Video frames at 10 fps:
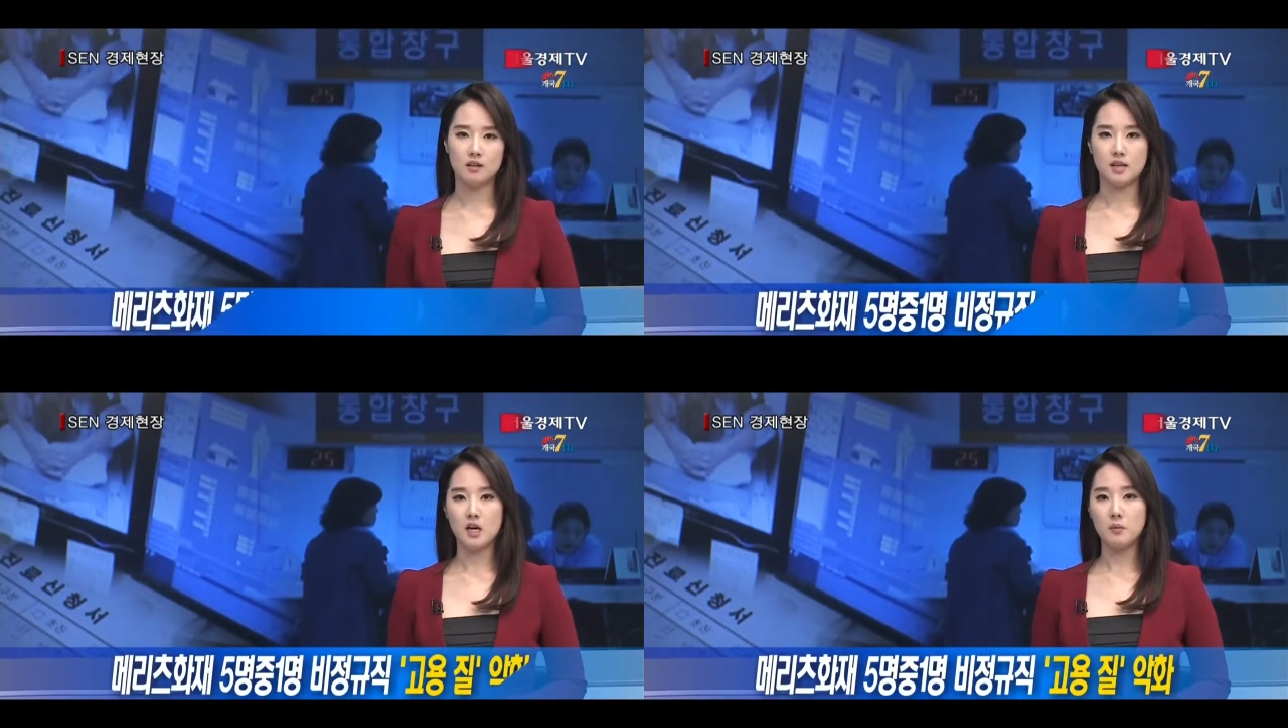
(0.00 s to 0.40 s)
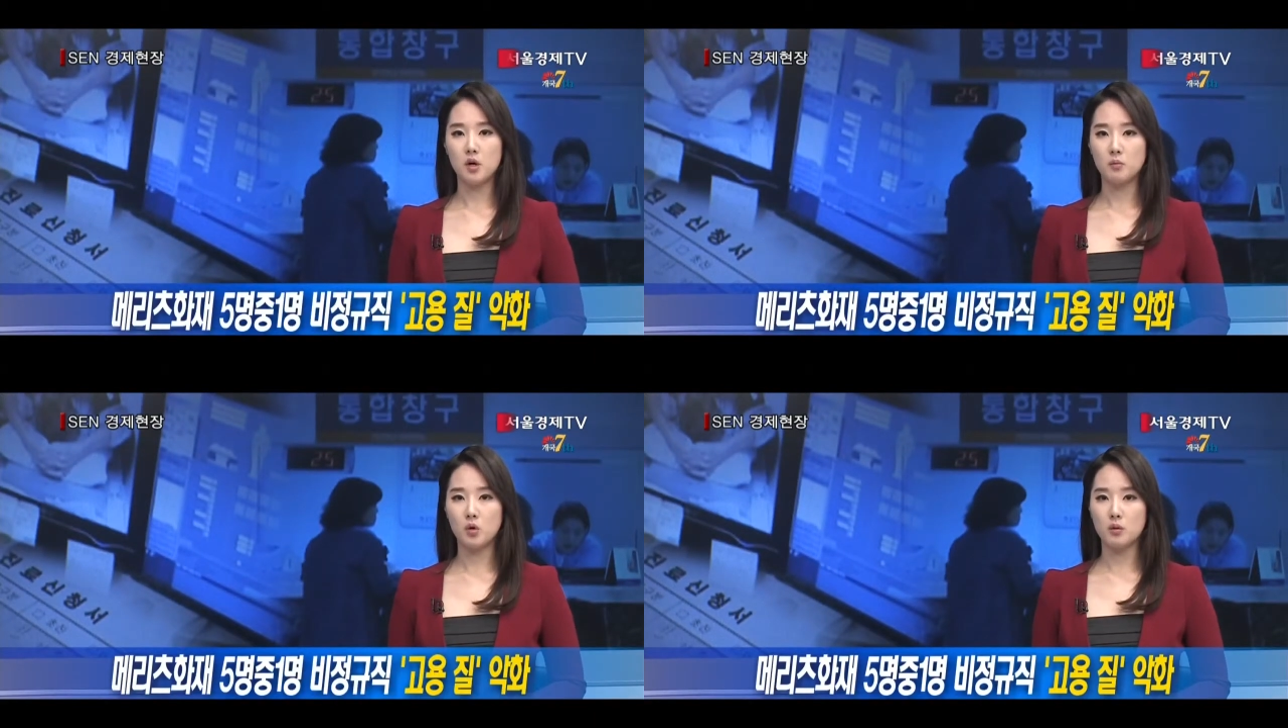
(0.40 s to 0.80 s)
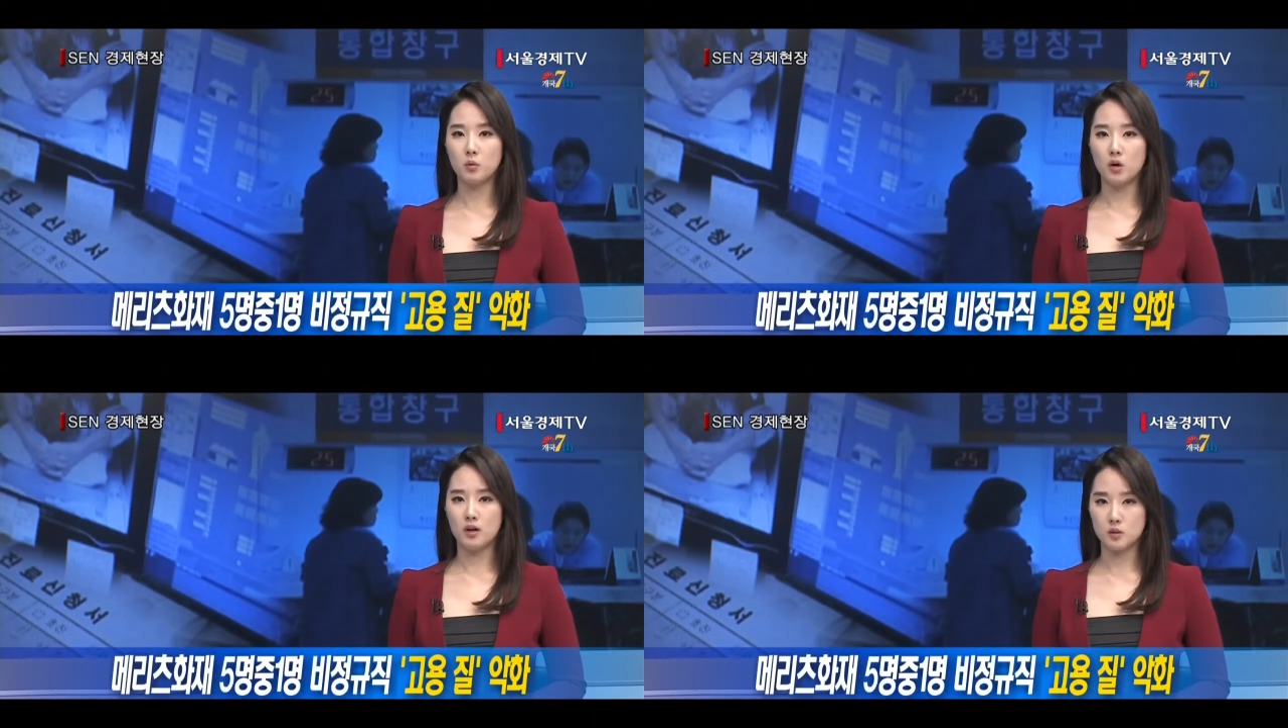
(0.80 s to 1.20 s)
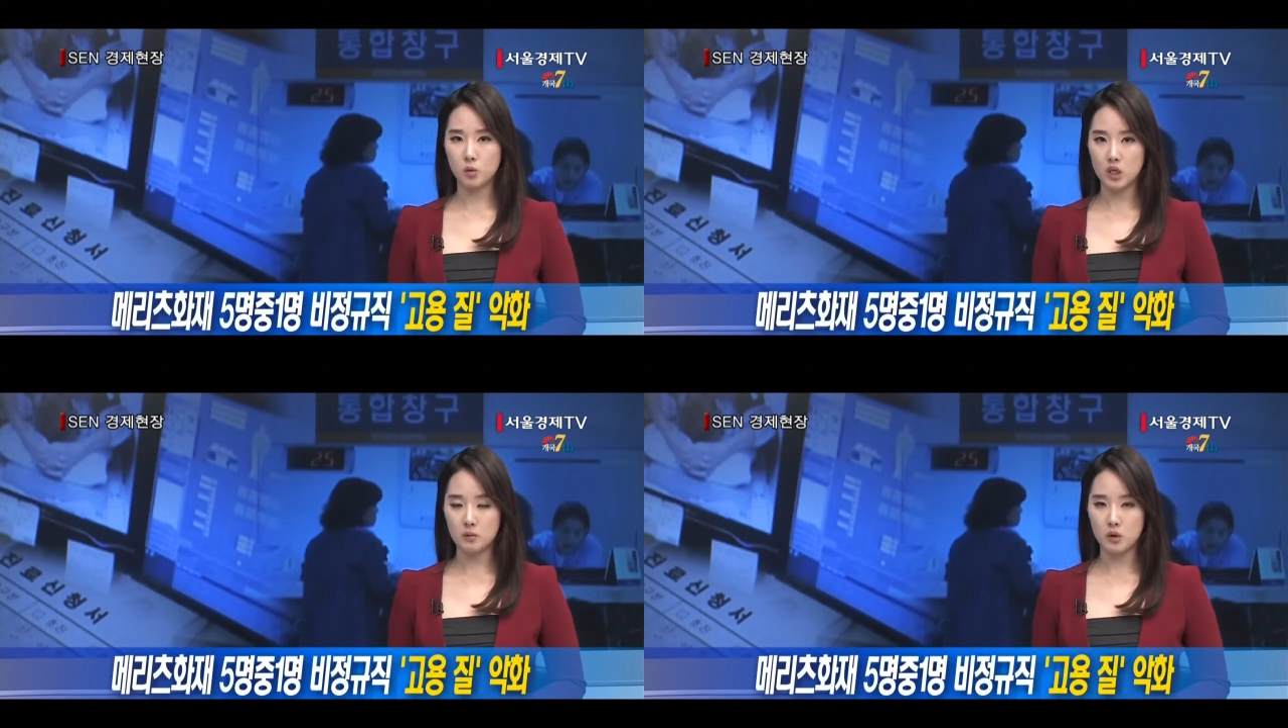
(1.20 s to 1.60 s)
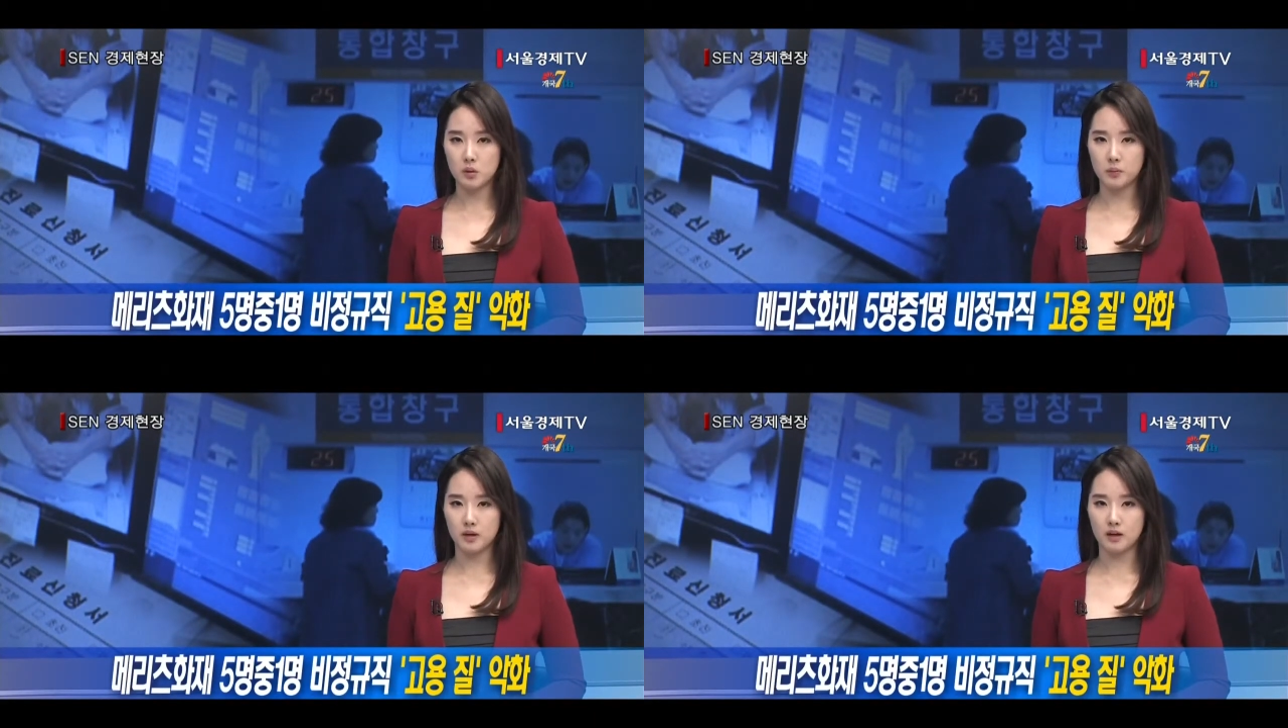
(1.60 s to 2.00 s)
예, 생명보험과
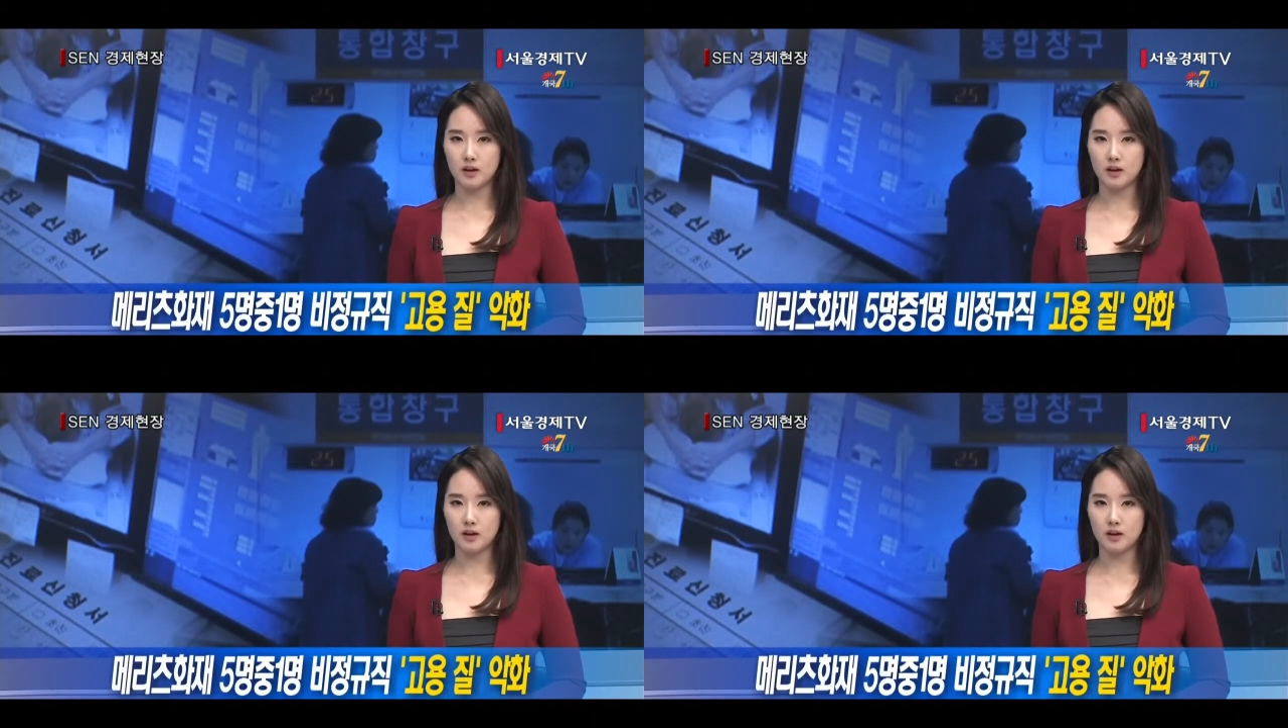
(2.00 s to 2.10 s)
손해보험업계